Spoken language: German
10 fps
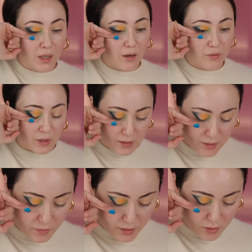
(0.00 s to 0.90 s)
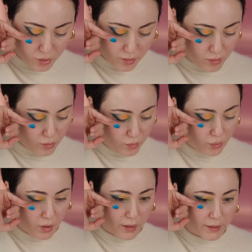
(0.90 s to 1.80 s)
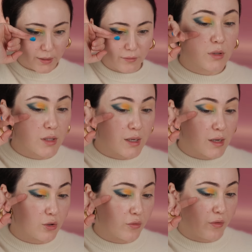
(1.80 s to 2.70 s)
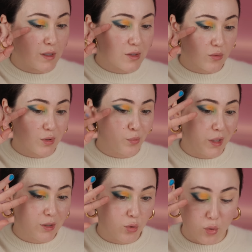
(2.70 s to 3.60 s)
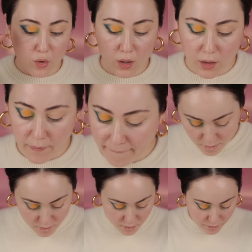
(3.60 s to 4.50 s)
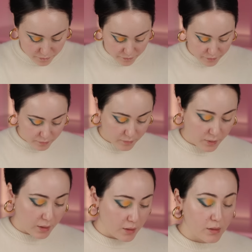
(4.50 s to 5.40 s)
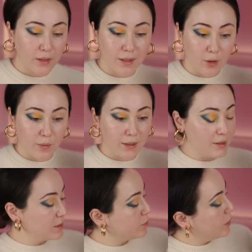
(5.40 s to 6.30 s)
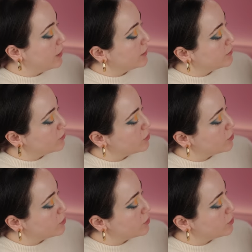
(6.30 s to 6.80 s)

Oh, vielleicht ist mir das schon zu bright. Das geht ja schon fast so ins Petrol. Ähm ich gehe nochmal in diese Palette